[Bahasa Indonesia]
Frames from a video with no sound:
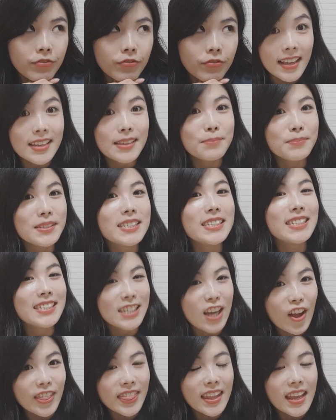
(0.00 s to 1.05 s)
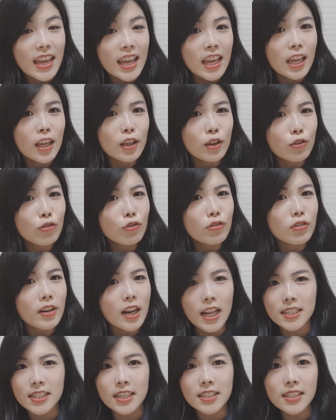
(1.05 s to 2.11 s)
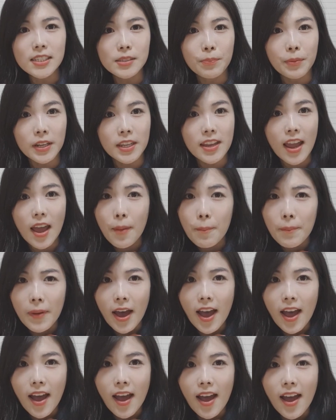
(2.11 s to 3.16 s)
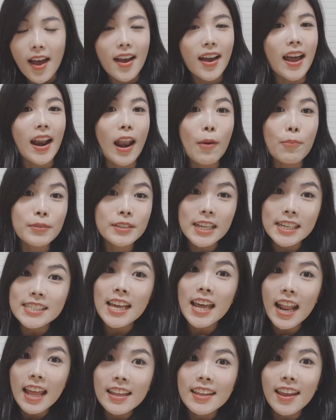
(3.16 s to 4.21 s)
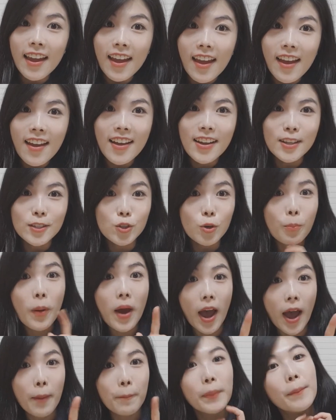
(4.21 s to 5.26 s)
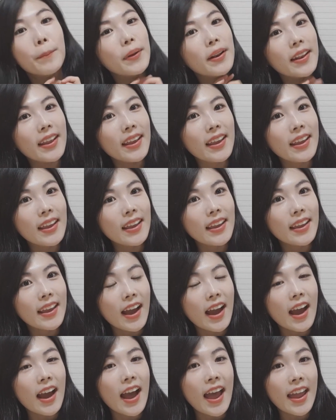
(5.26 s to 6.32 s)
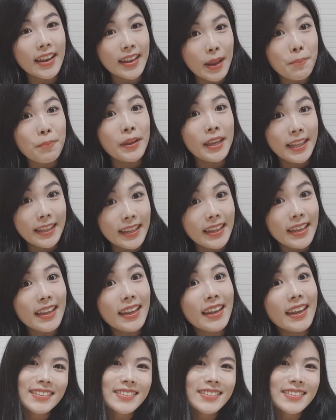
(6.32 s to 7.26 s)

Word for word: Kimchi kimchijan itu rasanya seperti apa? Kalau penasaran ya, coba membeli yang item ini.